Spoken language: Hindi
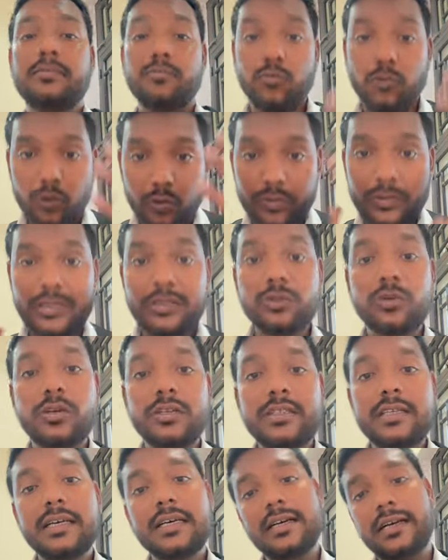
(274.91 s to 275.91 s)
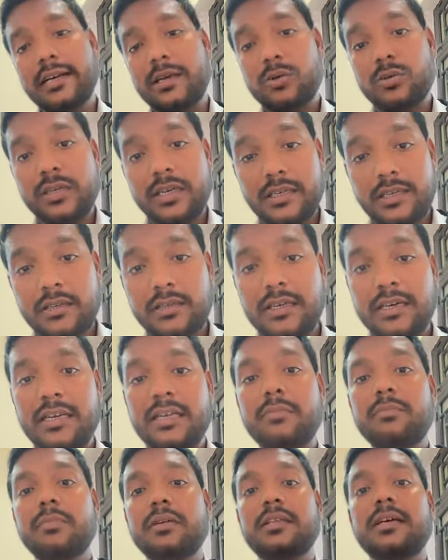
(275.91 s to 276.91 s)
मुंह मत धोइए खड़े हो जाइए थाने
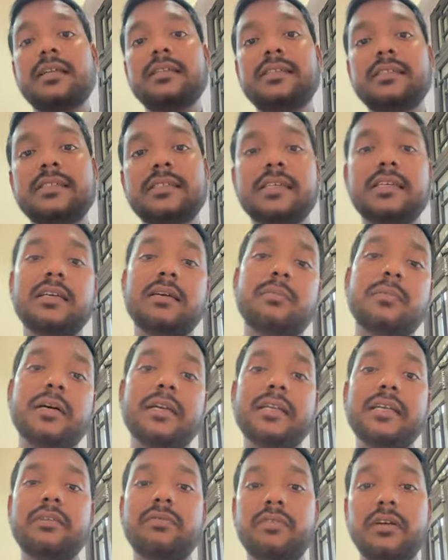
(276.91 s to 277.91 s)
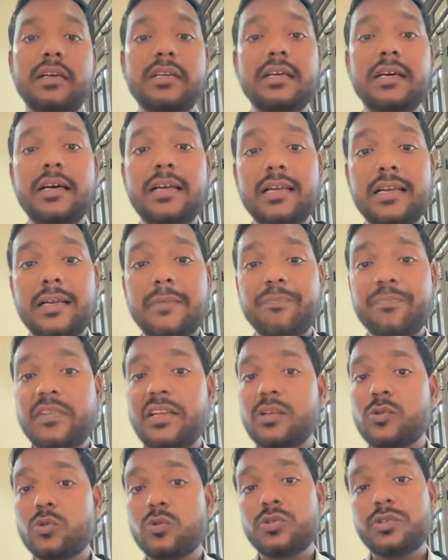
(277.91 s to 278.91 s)
में बता दीजिए कि हमारी एफआईआर है तीन